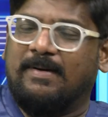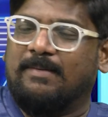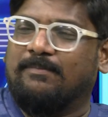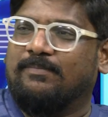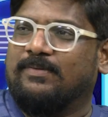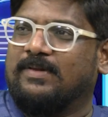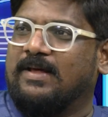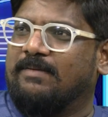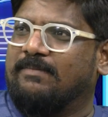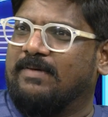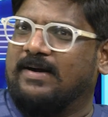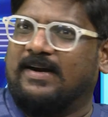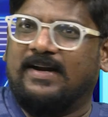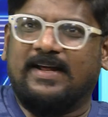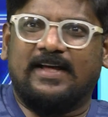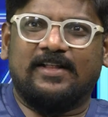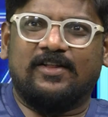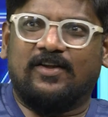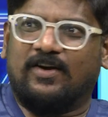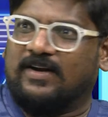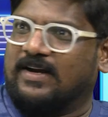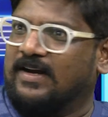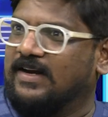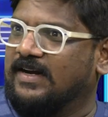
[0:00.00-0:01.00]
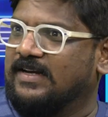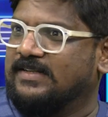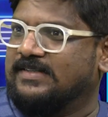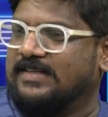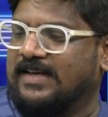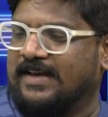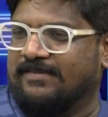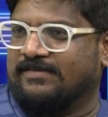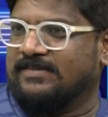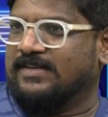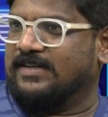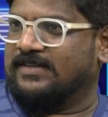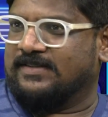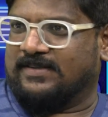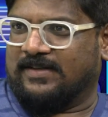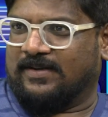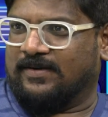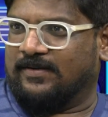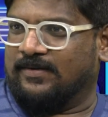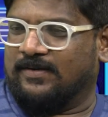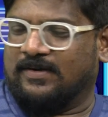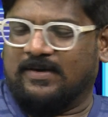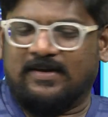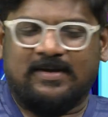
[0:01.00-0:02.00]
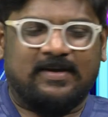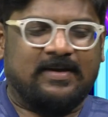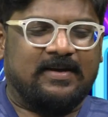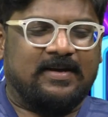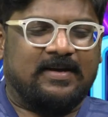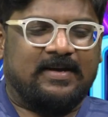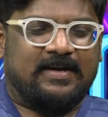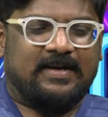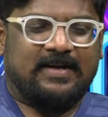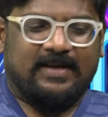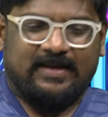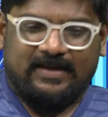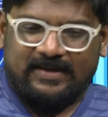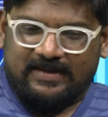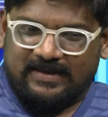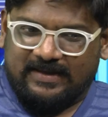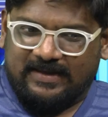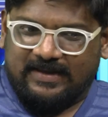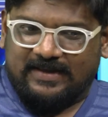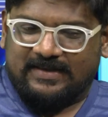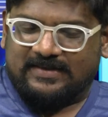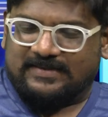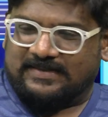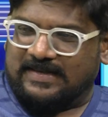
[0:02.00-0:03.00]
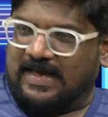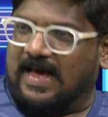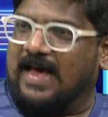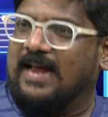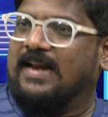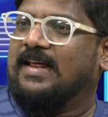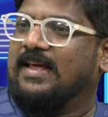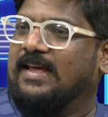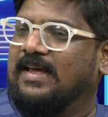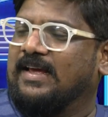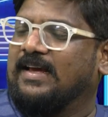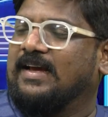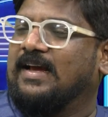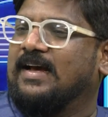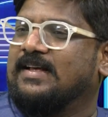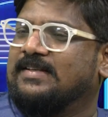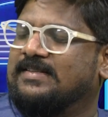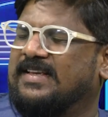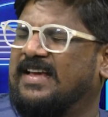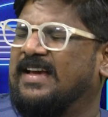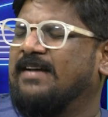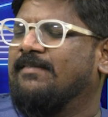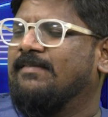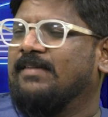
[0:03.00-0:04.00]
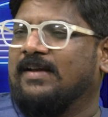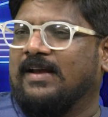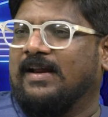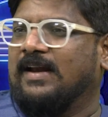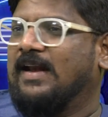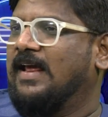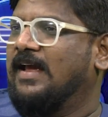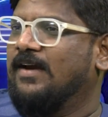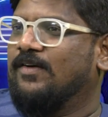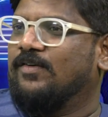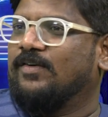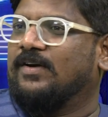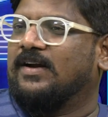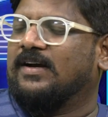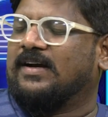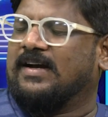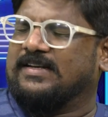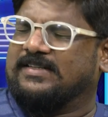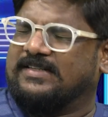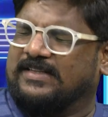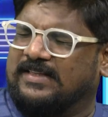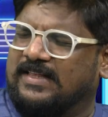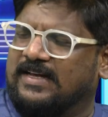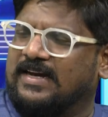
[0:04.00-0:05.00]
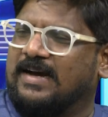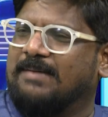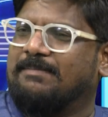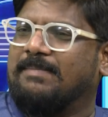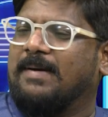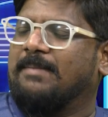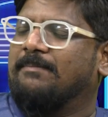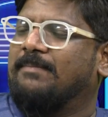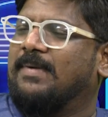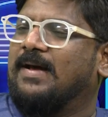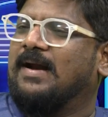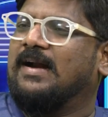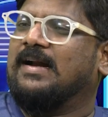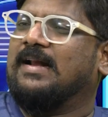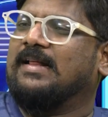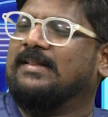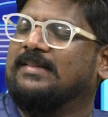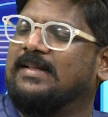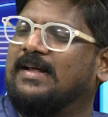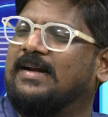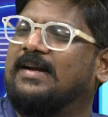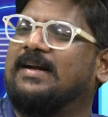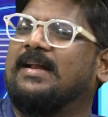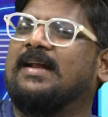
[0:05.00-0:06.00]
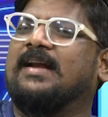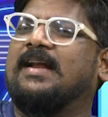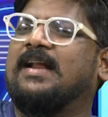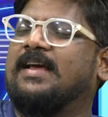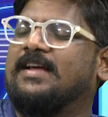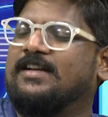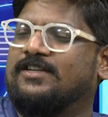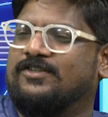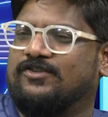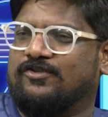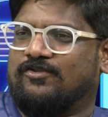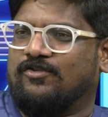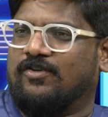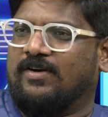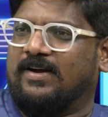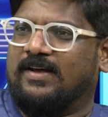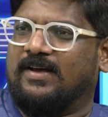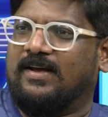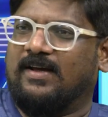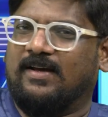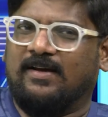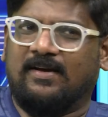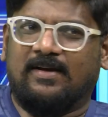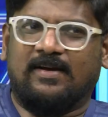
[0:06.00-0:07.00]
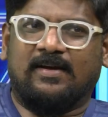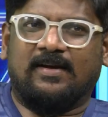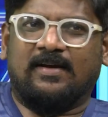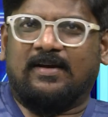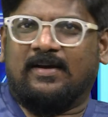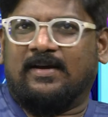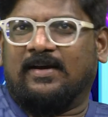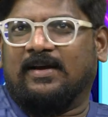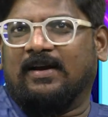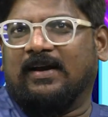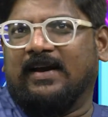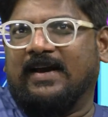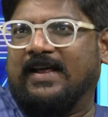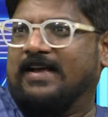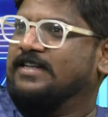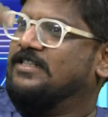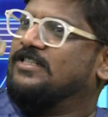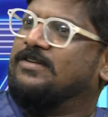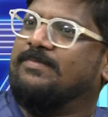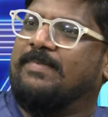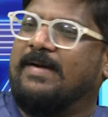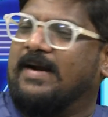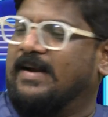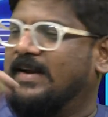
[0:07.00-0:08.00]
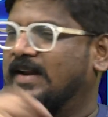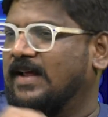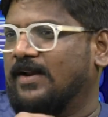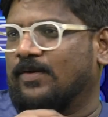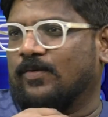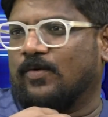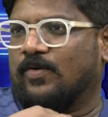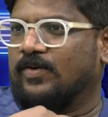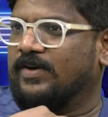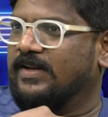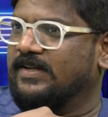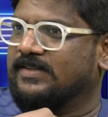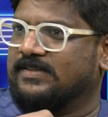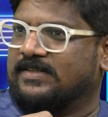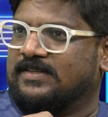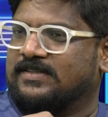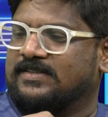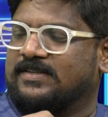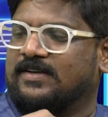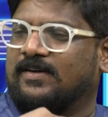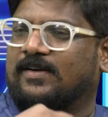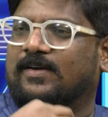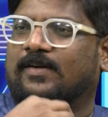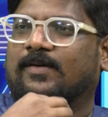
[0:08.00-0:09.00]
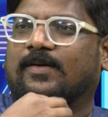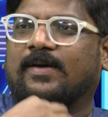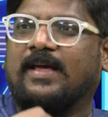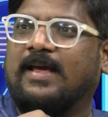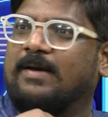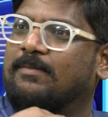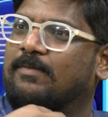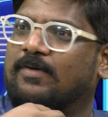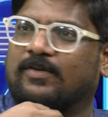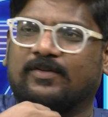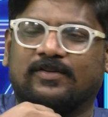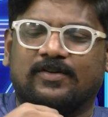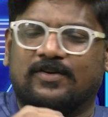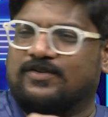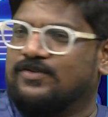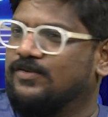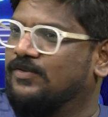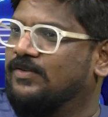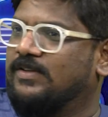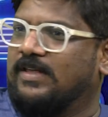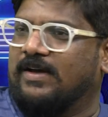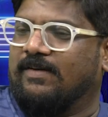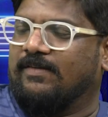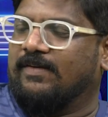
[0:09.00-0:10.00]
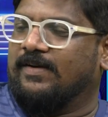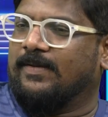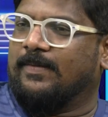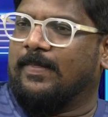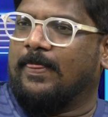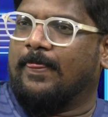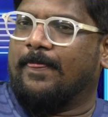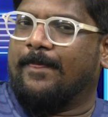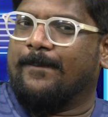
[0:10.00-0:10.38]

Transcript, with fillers: పంపుదామంటే ఏదో రకంగా సేవ్ చేశారు ఈసారి ఇంకా సేవింగ్ లేకుండా ఖచ్చితంగా పంపాలని అందరు నిర్ణయించుకొని లీస్ట్ పెట్టారు ఓటింగ్ సిస్టంలో ఏమవుద్దో చూద్దామని